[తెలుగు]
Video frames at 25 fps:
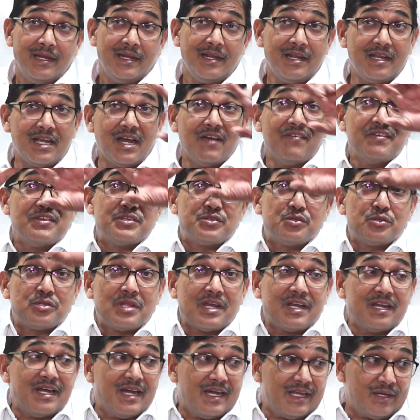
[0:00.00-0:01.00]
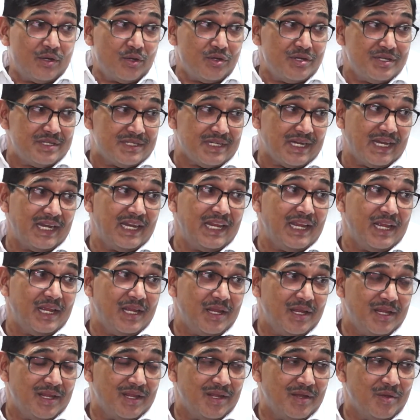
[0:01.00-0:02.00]
ఇంకా విస్తృతంగా ఆలోచించాలి
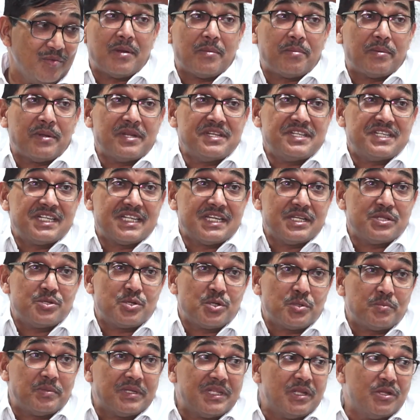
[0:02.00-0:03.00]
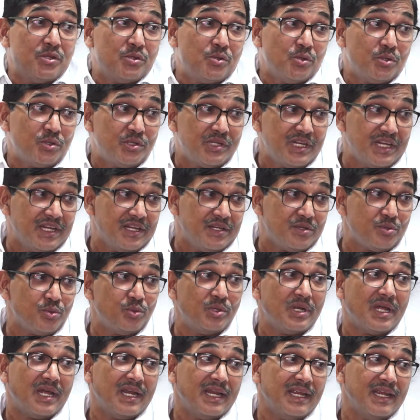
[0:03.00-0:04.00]
ప్రపంచిక దృక్పథంతో
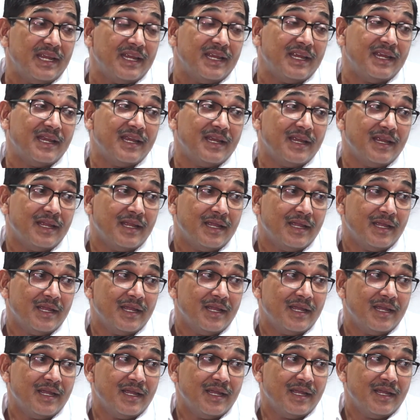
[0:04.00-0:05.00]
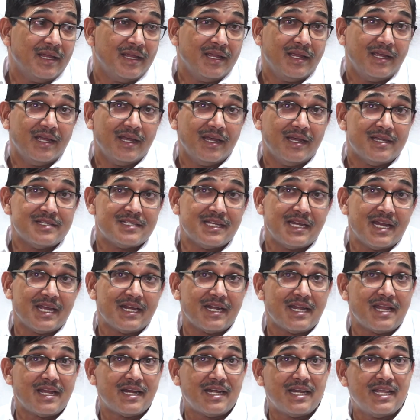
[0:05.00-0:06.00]
చూడాలి అసలు
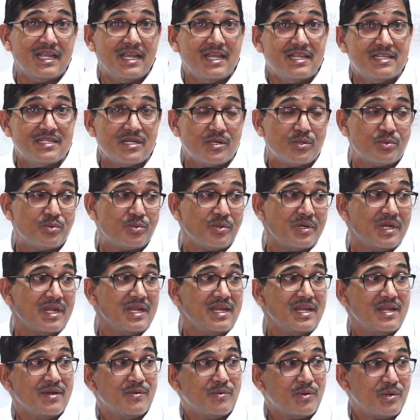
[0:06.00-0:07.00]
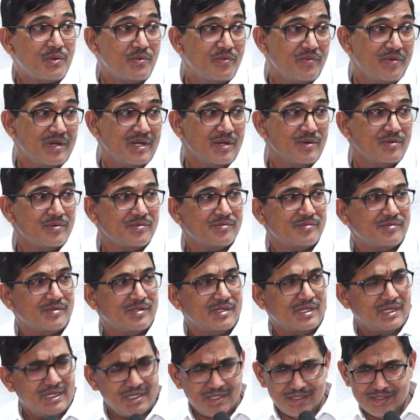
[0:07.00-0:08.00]
ఎక్కడెక్కడ ఏం జరుగుతున్నాయి ఎవరు వీళ్ళు
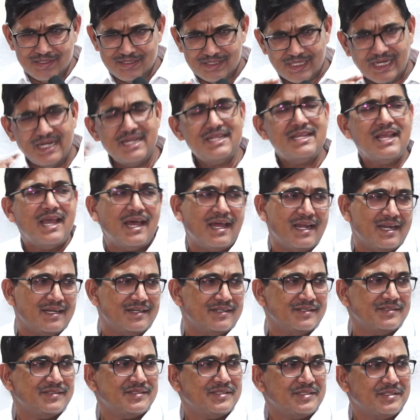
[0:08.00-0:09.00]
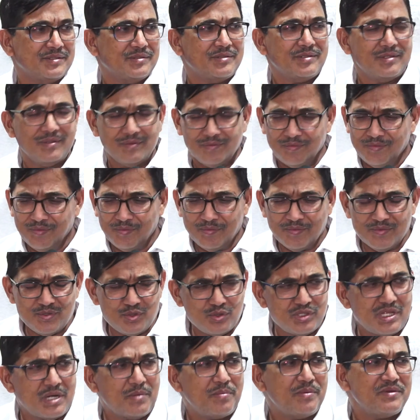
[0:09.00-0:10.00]
అని స్టడీ చేయాలి
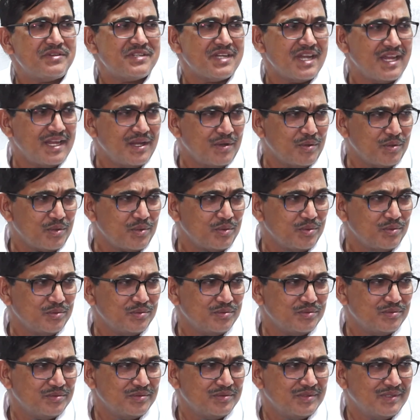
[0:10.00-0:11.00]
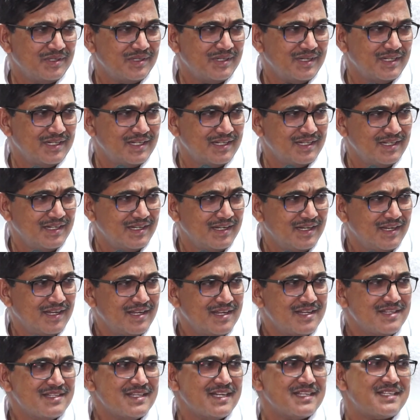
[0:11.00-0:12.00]
సుందర్ పిచ్చాయి ఎవరు
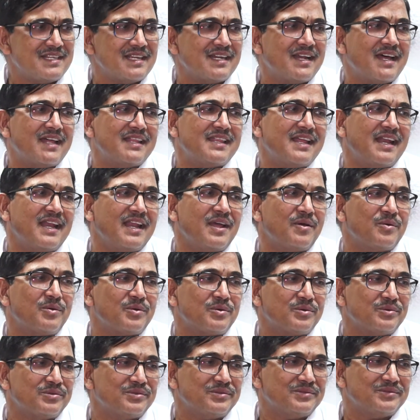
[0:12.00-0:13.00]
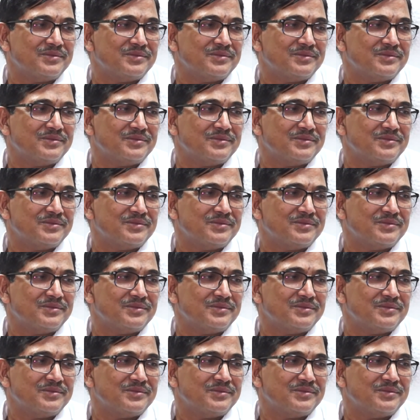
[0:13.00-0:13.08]
సత్యనాథల్ ఎవరు